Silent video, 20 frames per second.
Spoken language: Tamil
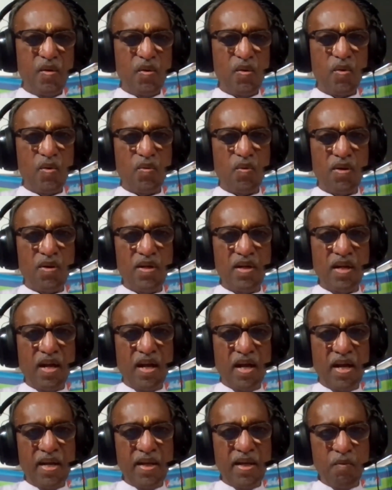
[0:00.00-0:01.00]
இன்னொரு குரல்
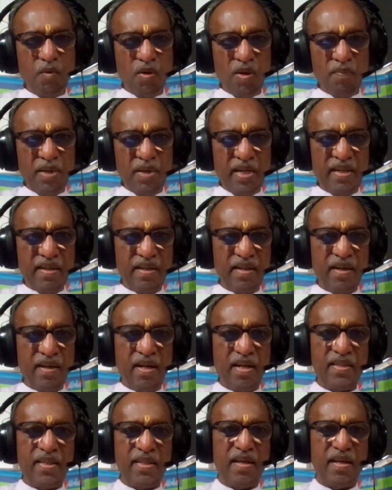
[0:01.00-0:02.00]
அறிவுடைமை என்ற